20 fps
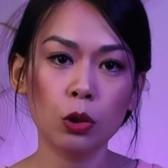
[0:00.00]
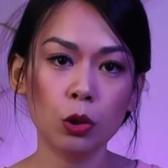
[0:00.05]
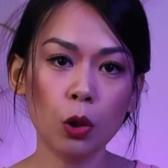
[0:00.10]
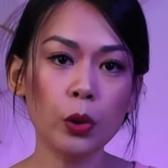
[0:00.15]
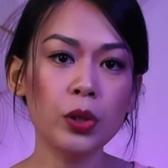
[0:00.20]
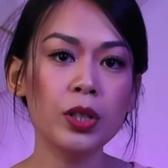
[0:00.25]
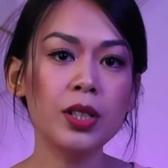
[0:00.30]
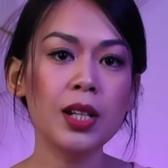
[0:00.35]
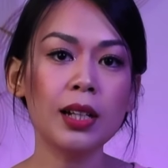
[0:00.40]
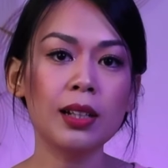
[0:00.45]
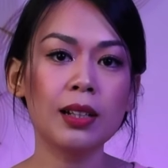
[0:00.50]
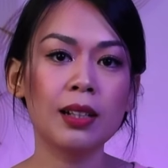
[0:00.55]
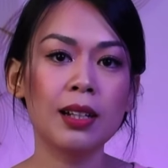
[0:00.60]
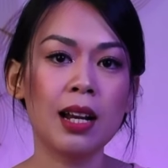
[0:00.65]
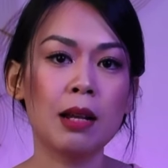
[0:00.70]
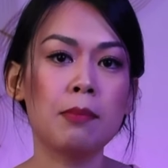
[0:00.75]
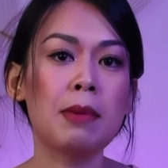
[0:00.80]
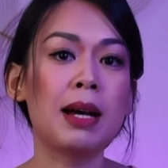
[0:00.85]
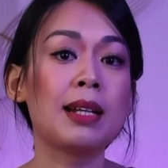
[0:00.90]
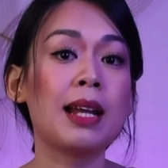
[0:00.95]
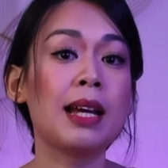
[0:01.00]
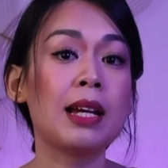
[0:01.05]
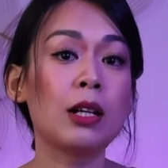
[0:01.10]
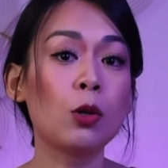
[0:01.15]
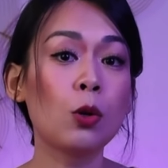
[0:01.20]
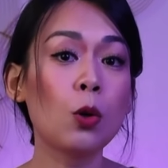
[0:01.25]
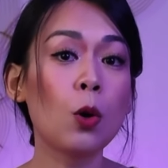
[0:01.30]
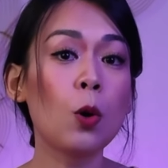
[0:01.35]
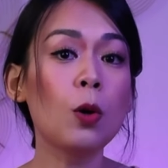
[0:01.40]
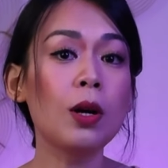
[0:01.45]
tốt nhất là bạn hãy
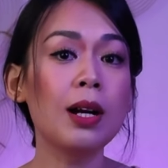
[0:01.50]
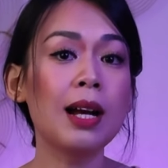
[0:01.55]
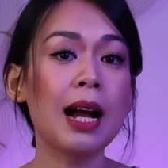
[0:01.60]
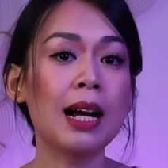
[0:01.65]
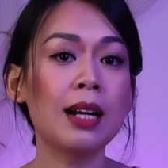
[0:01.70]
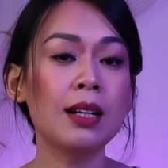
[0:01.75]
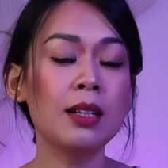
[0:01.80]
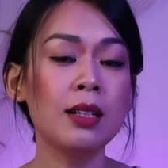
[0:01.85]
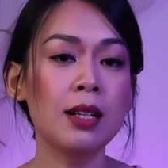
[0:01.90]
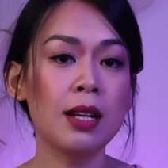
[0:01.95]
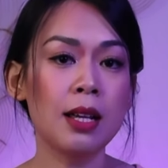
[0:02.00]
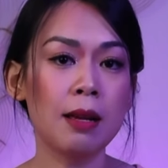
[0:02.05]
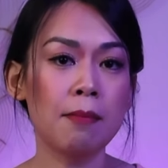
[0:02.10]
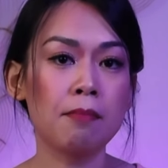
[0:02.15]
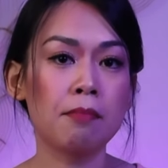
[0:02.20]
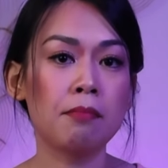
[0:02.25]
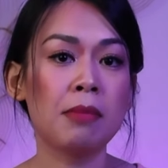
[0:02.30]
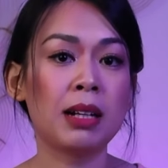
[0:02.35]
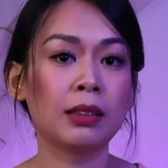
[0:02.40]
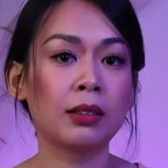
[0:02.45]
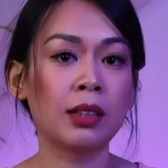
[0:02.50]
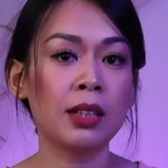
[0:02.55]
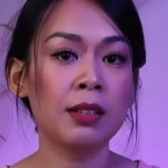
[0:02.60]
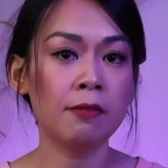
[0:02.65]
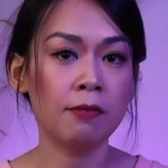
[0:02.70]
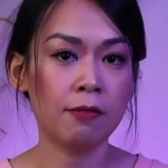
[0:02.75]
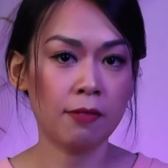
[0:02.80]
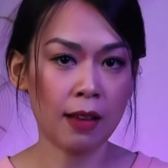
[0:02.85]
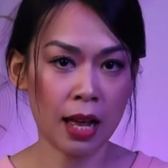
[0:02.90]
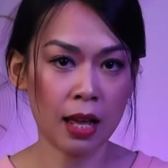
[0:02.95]
cố gắng niệm bằng
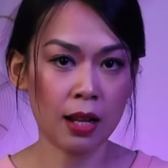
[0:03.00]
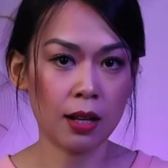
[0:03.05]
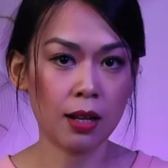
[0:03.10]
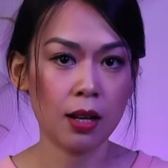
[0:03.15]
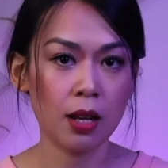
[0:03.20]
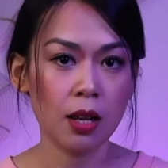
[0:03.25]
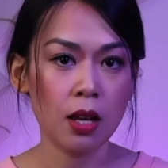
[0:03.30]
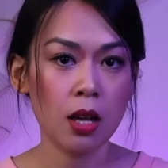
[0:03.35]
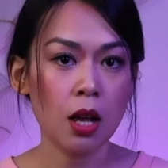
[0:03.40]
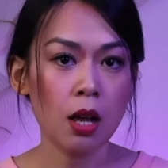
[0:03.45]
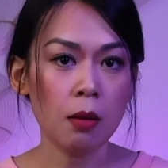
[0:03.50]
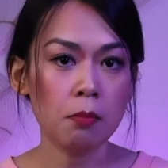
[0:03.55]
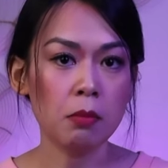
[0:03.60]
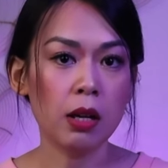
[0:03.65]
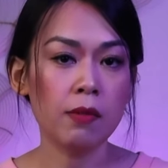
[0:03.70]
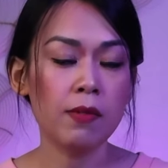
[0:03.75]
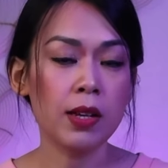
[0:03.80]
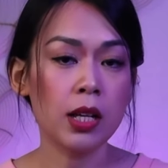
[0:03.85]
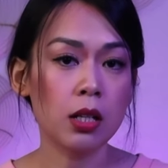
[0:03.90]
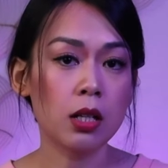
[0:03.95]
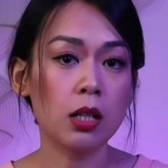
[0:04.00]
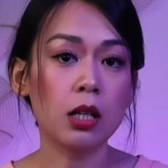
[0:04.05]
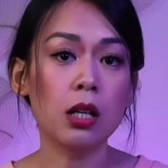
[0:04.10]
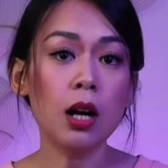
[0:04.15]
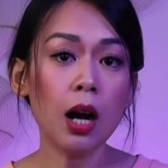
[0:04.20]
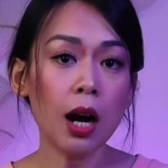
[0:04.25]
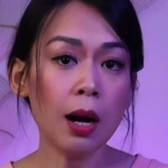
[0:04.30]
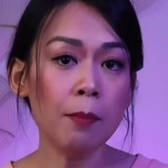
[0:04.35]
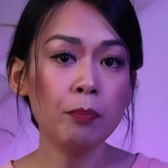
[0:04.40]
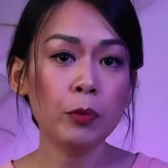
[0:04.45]
tiếng Phạn, bởi vì
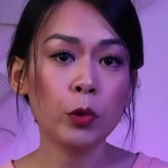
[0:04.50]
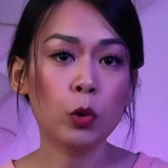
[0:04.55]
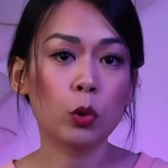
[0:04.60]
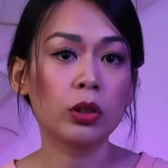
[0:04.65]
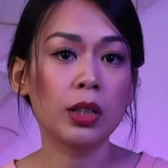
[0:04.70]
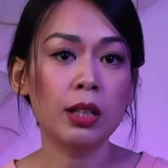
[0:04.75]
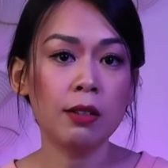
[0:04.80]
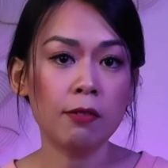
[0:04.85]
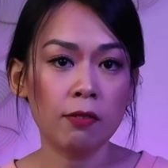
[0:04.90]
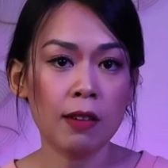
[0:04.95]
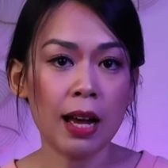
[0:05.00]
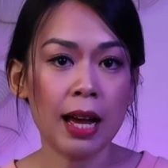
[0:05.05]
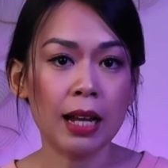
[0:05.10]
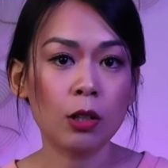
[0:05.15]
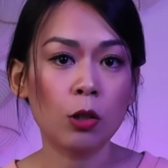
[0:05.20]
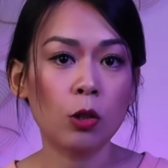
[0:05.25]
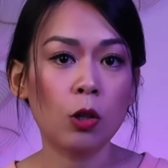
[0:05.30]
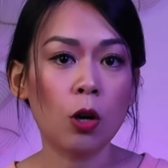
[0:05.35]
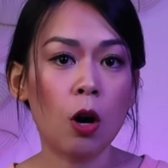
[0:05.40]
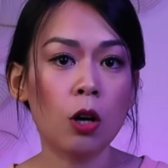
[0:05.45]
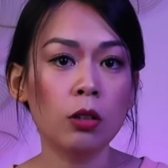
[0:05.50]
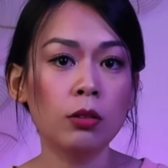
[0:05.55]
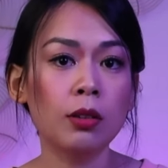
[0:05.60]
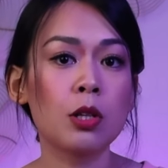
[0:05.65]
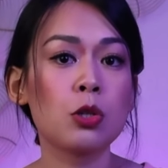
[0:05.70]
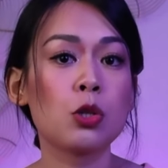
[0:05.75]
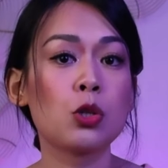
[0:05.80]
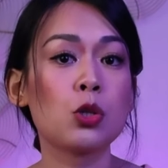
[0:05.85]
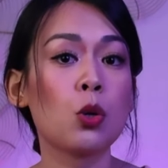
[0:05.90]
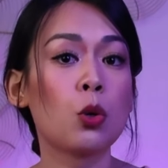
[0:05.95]
ngữ âm của tiếng Phạn có
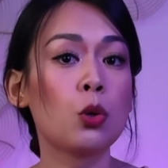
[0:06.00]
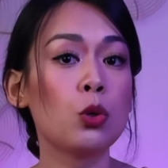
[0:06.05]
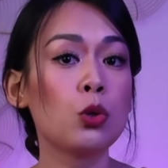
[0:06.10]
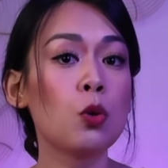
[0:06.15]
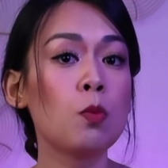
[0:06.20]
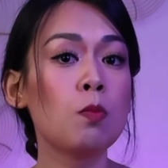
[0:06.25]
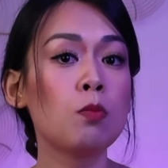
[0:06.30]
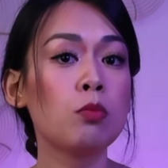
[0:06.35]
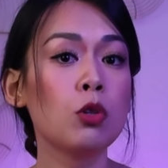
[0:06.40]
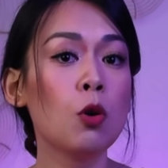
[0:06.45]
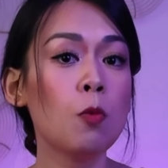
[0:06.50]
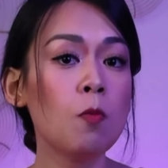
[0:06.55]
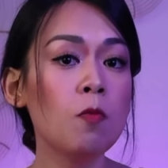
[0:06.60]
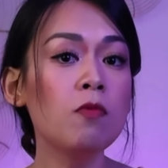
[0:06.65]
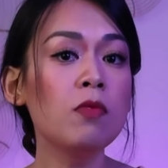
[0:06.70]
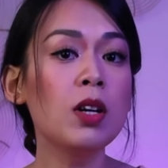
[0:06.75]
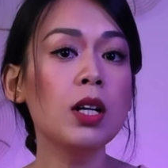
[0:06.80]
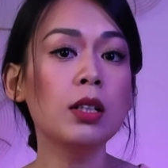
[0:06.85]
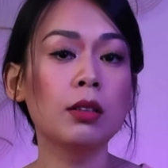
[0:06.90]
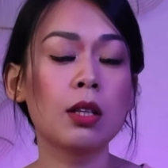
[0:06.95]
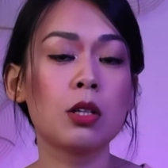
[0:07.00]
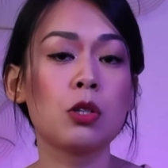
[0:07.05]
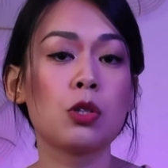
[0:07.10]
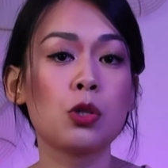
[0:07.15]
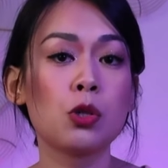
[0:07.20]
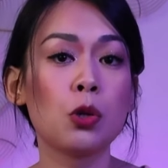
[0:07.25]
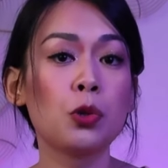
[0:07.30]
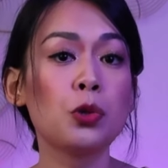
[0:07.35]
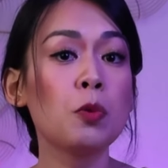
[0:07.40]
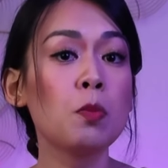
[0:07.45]
tần số rung đúng với tần
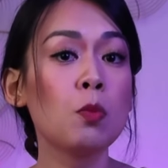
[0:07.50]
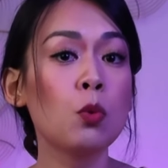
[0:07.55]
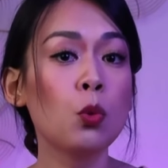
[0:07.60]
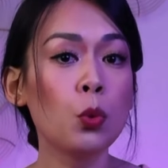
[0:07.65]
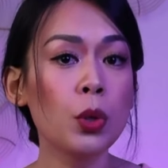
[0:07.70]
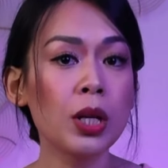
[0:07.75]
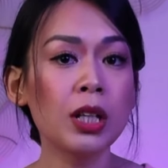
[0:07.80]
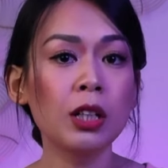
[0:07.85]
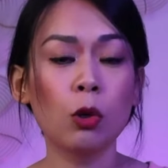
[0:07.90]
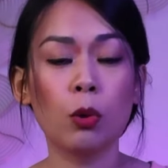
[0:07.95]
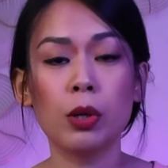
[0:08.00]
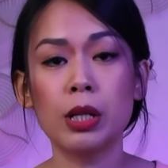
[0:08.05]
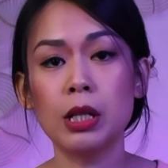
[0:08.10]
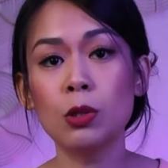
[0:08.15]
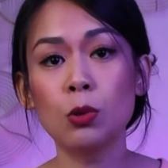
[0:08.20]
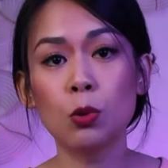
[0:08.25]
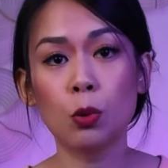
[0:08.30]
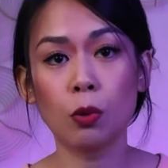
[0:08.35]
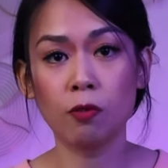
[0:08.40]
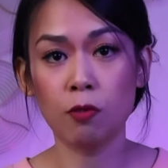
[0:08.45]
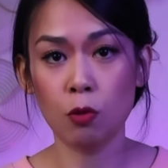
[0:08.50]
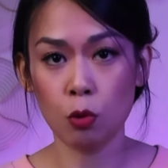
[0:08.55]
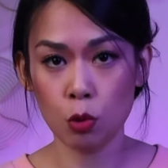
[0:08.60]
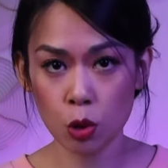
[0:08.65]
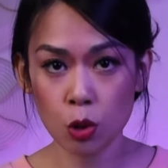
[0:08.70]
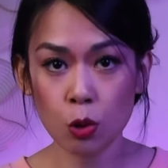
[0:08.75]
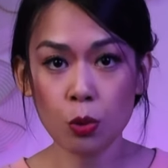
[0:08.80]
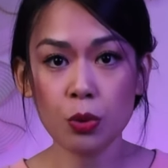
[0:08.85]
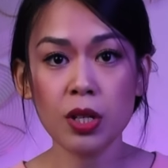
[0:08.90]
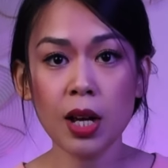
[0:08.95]
số rung nguyên thủy của vũ
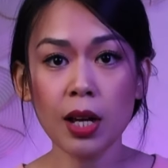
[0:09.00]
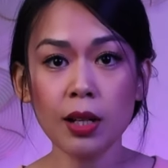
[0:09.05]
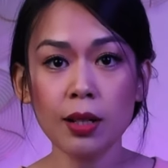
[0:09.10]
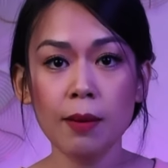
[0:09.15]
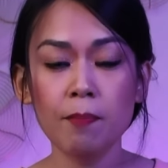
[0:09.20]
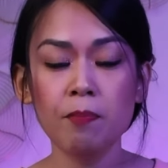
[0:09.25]
trụ nhất,